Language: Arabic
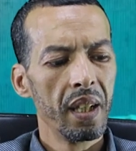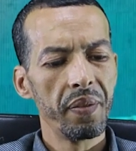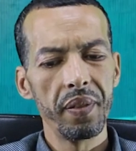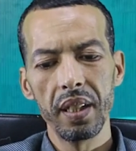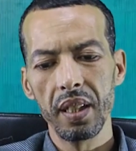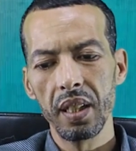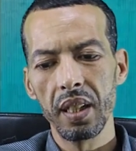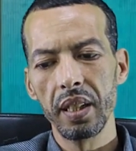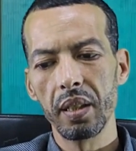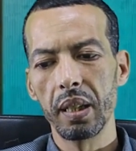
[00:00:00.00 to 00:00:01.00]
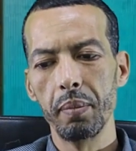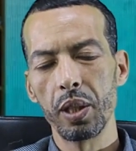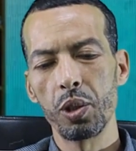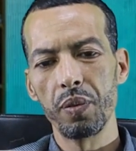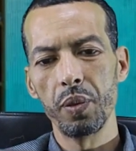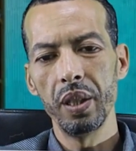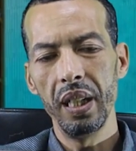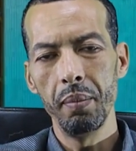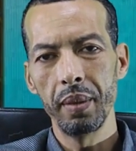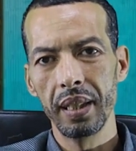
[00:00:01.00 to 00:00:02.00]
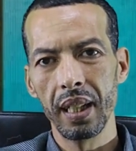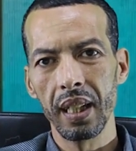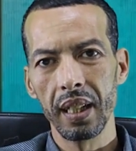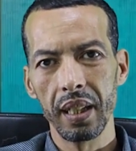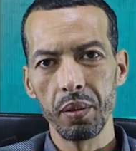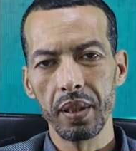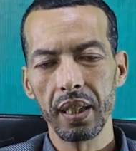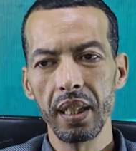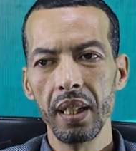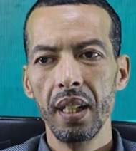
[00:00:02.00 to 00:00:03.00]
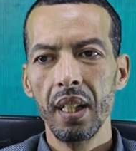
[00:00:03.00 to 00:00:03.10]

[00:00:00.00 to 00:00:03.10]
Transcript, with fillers: فيه آه، كما كتشوفوا هنا عامين ديال لا كارونتي